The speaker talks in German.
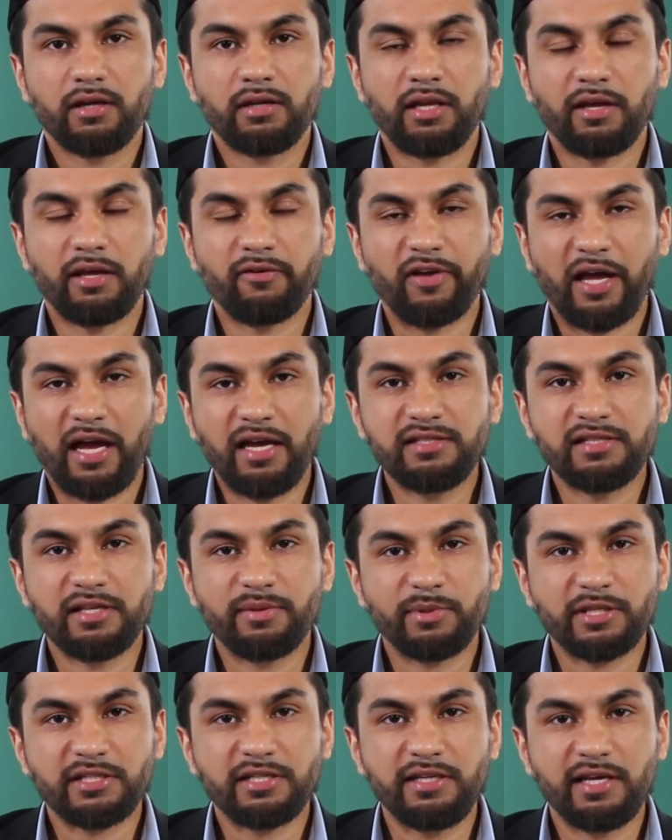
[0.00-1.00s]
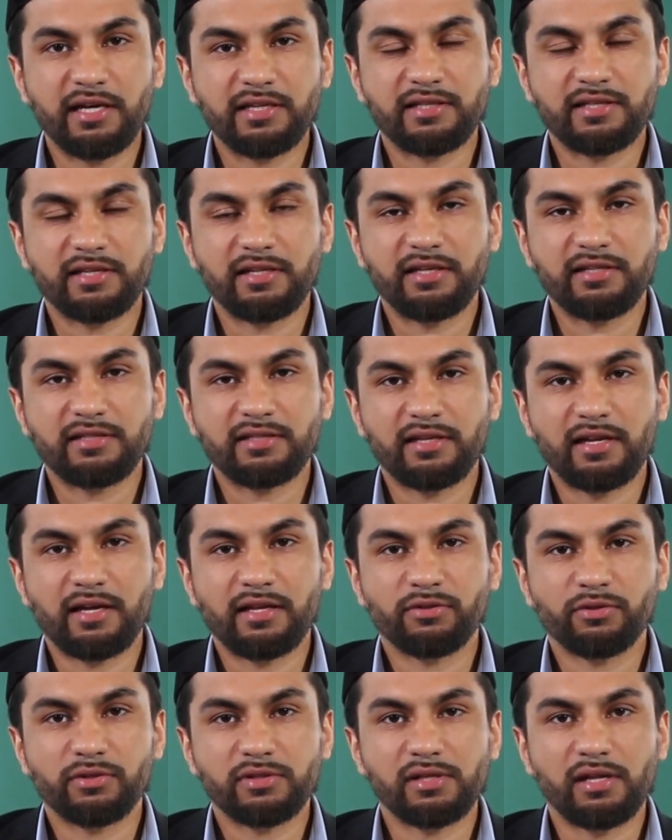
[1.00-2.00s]
Der verheißene Messias
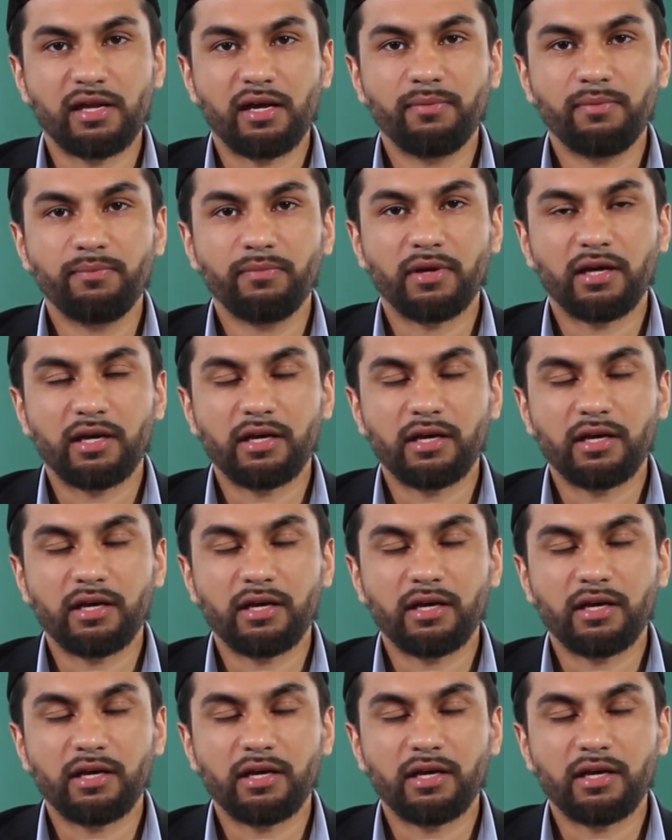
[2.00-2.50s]
wassalam,